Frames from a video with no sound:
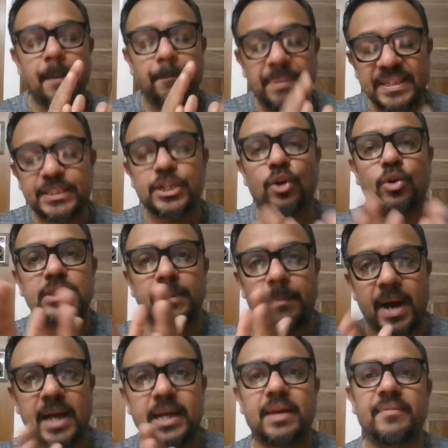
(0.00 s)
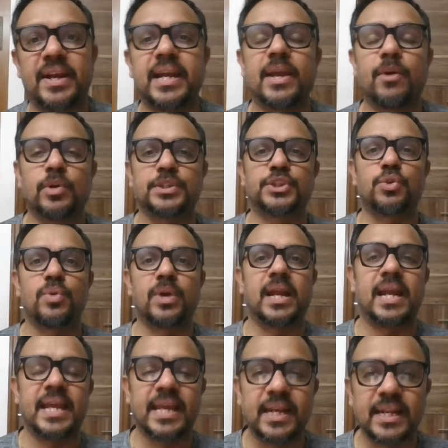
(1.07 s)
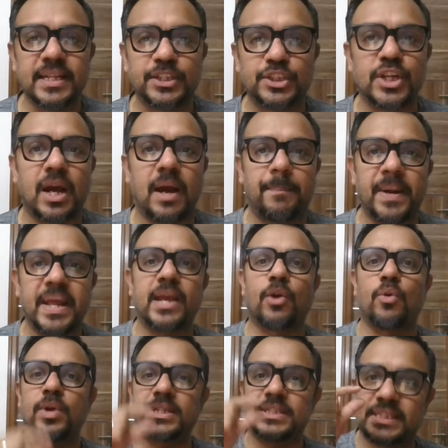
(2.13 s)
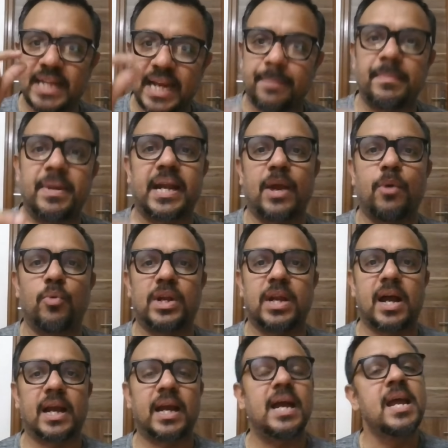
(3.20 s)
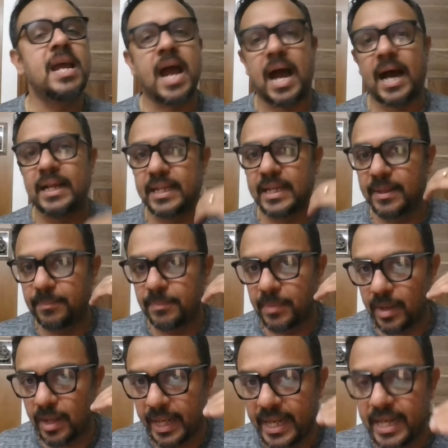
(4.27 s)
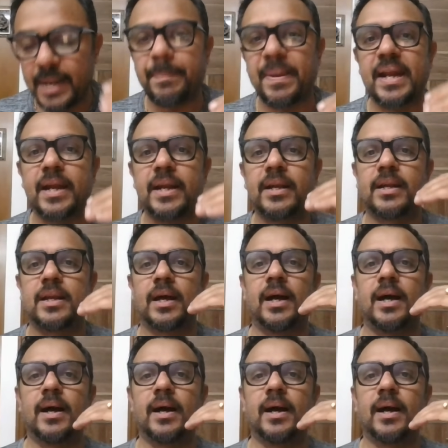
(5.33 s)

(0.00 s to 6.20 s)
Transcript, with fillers: பிச்சை கொஞ்சம் மாற்ற வேண்டிய ஒரு சூழ்நிலை இருந்துச்சு அப்படிங்கிற ஒரு ஸ்டேட்மெண்ட்டே விட்டாங்க அது இண்டிபெண்ட்